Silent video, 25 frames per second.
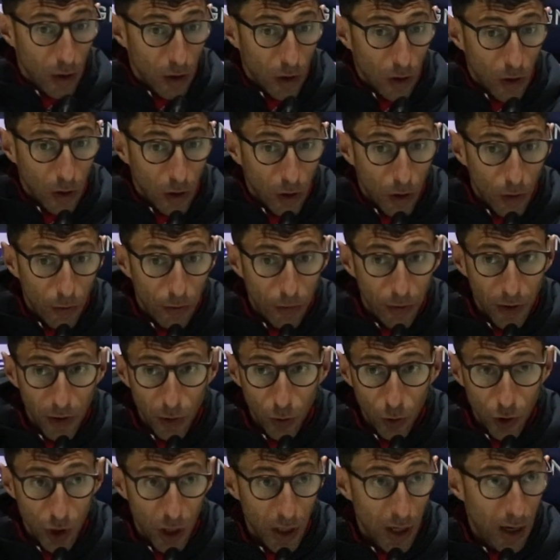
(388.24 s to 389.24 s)
ho
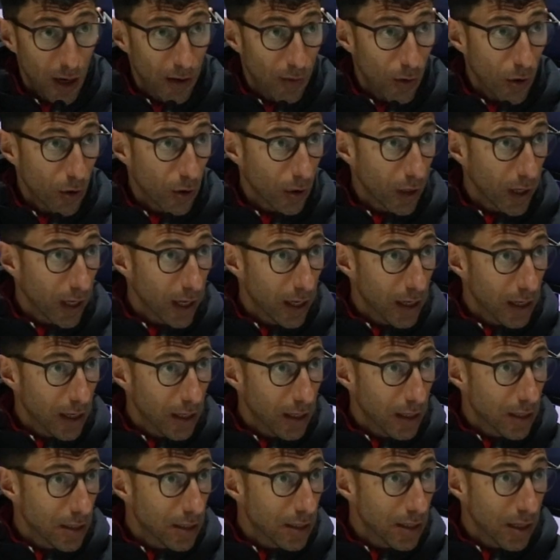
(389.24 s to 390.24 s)
fiducia nel lavoro che
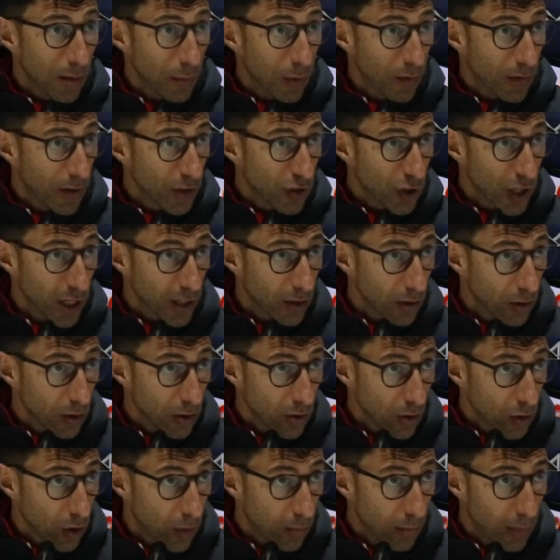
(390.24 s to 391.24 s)
eh, stiamo facendo,
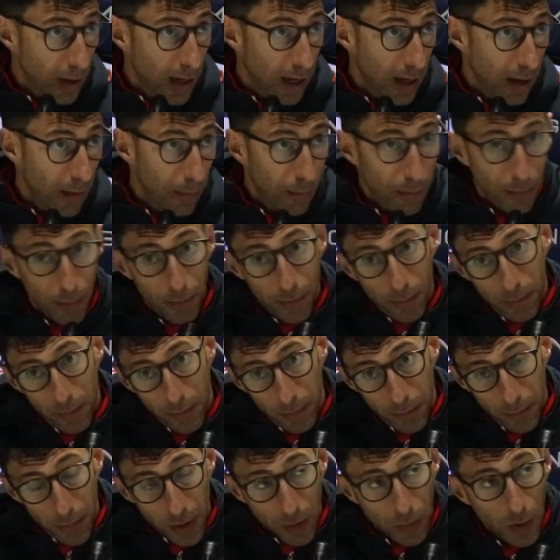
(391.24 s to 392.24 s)
insomma,
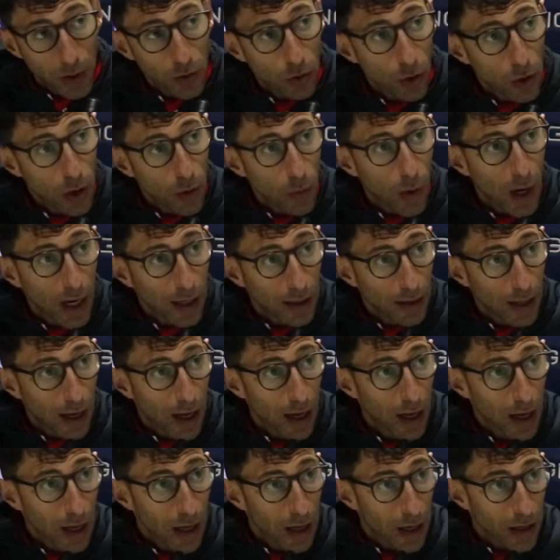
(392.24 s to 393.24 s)
per quanto riguarda
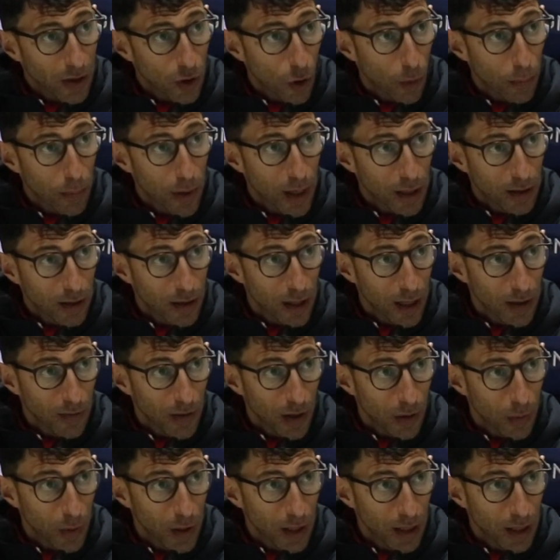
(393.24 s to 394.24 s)
gli
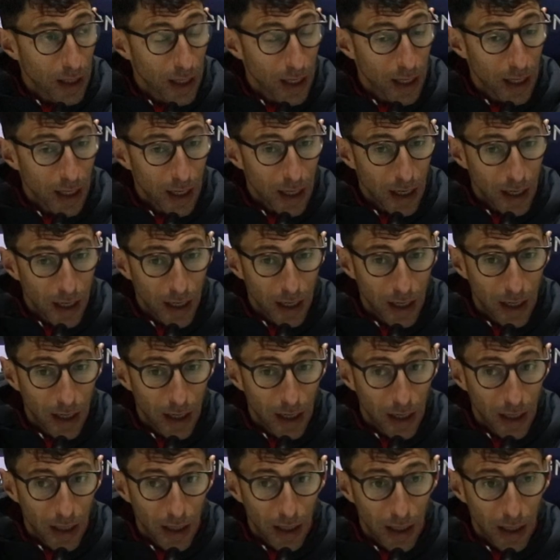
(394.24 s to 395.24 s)
obiettivi, quindi
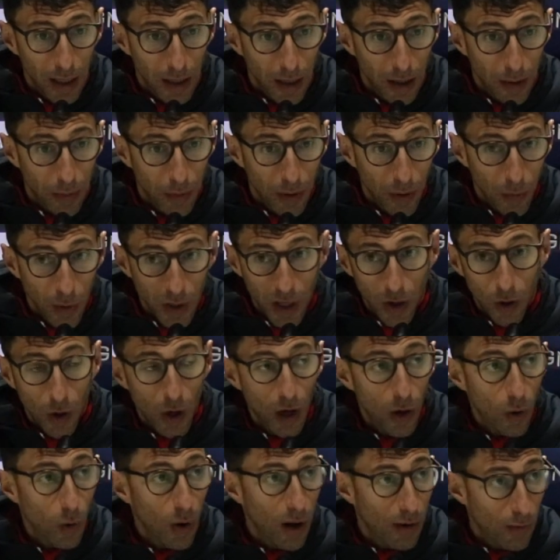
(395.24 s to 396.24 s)
eh, quello
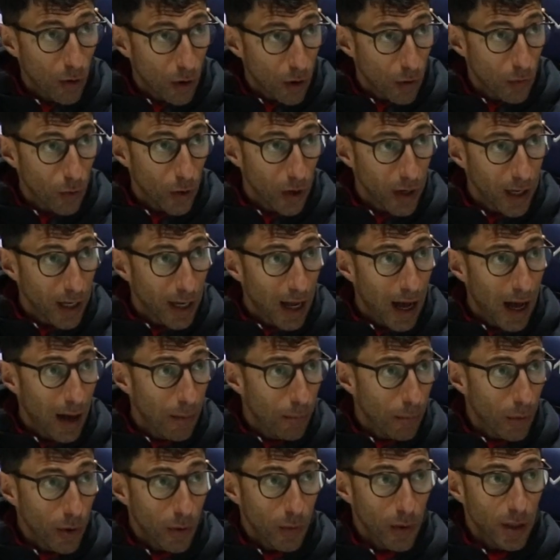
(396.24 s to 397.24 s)
è un lavoro fuori
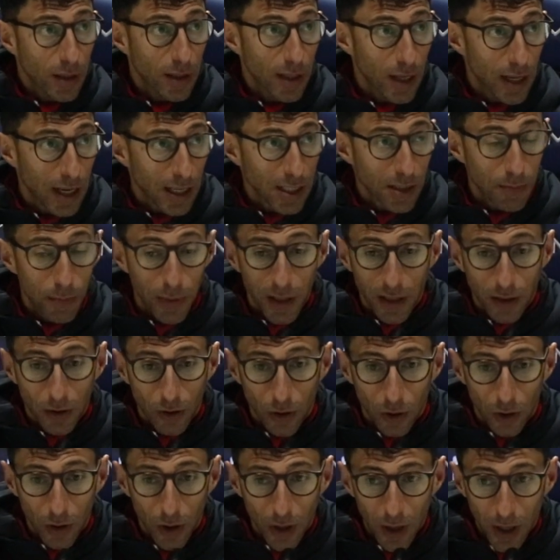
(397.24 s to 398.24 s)
campo e quindi
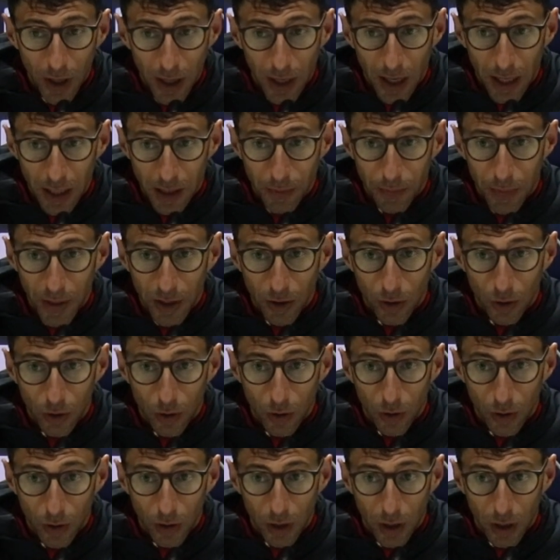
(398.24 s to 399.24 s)
aspetto, aspetto
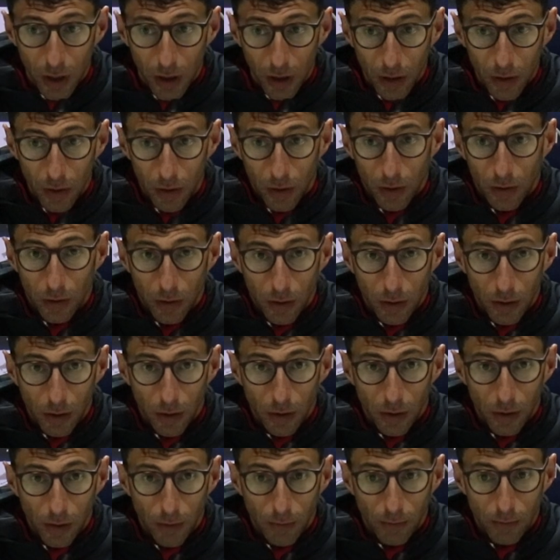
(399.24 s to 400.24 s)
con,
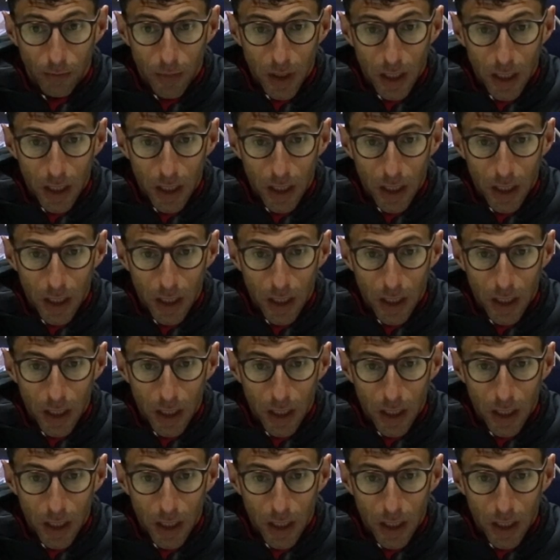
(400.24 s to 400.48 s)
con,